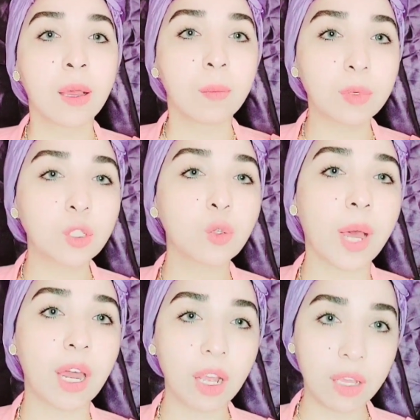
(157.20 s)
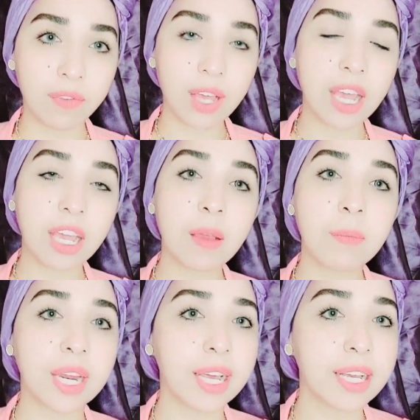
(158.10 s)
بصوا بقى رايي فيها ايه
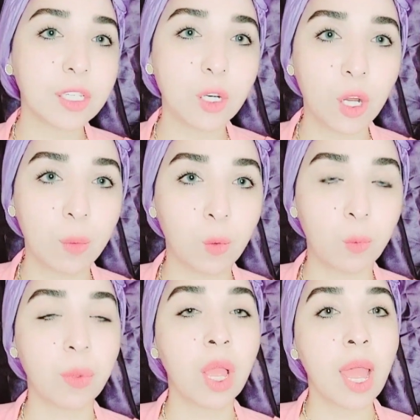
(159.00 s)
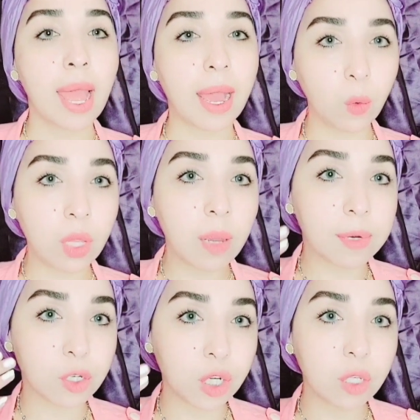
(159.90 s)
من حيث الحبوب اخويا
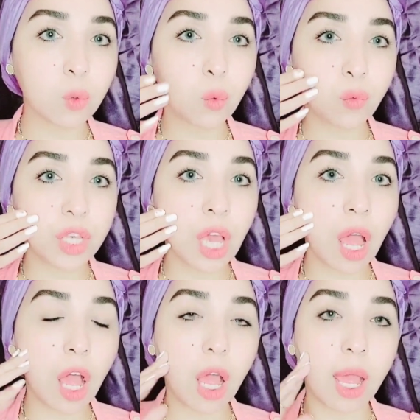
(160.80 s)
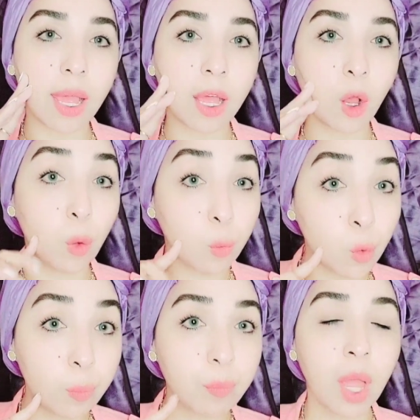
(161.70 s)
بشرته فيها آه،
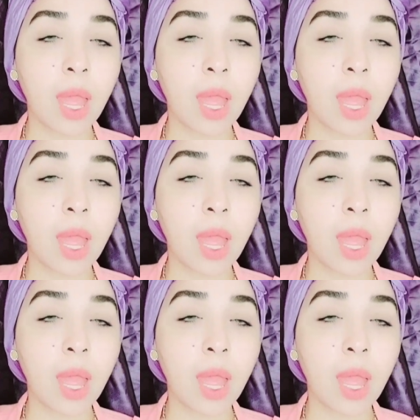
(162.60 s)
حبوب